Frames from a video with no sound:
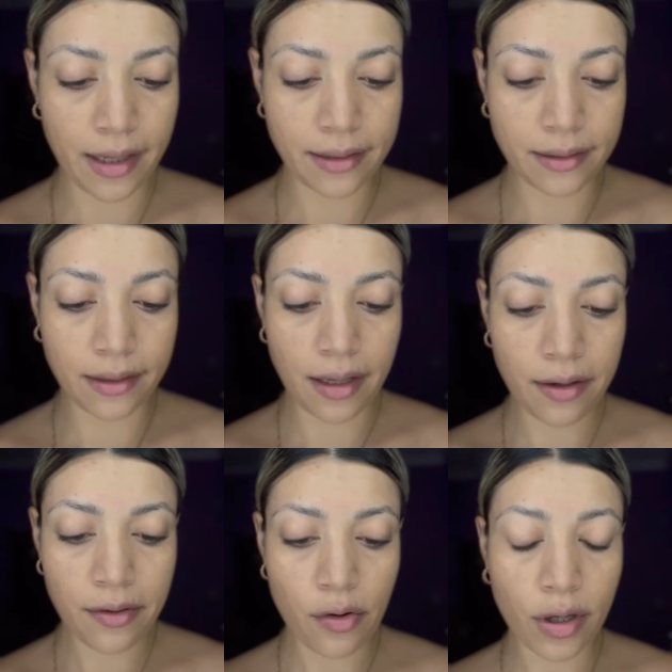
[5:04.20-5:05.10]

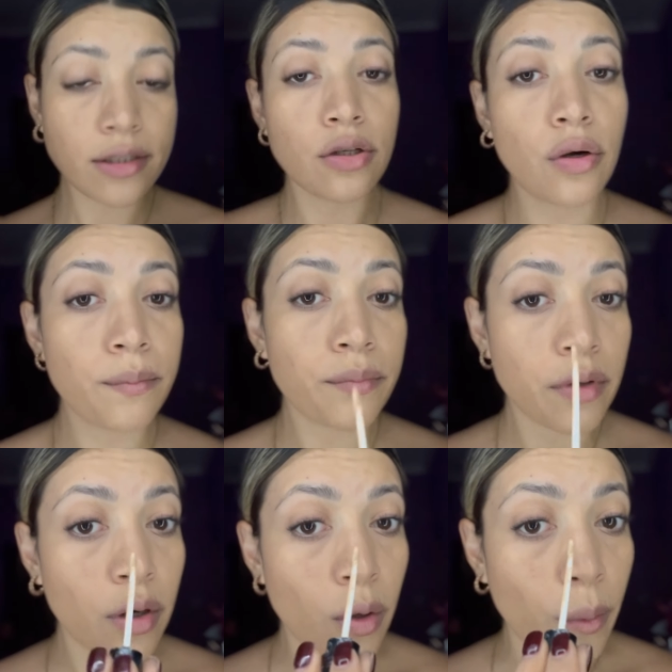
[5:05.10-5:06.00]
esta ocasión
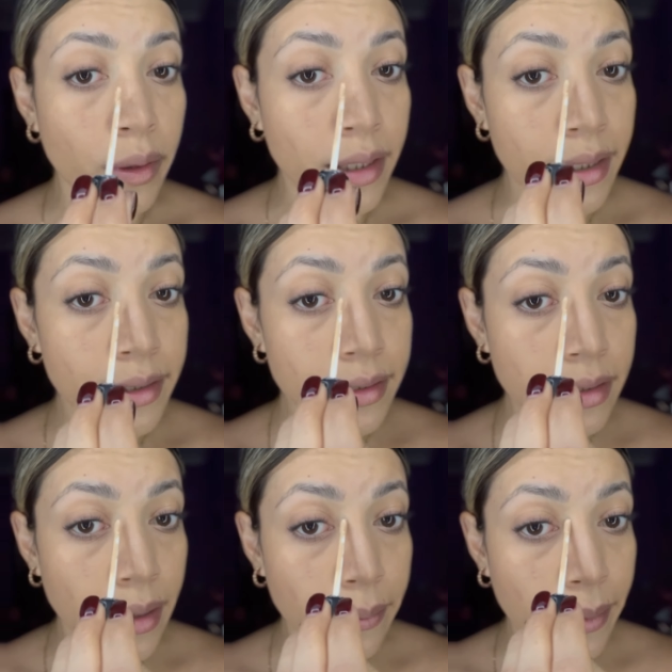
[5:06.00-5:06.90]
lo pondré
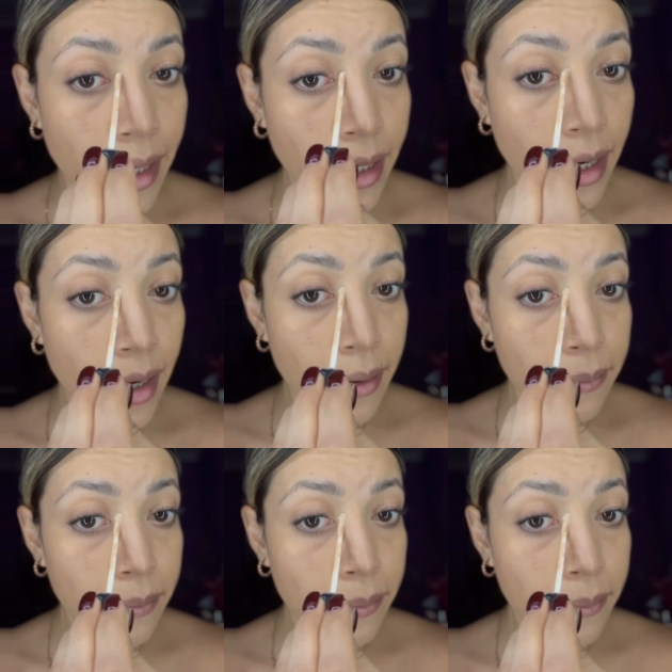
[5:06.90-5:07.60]
siempre acá,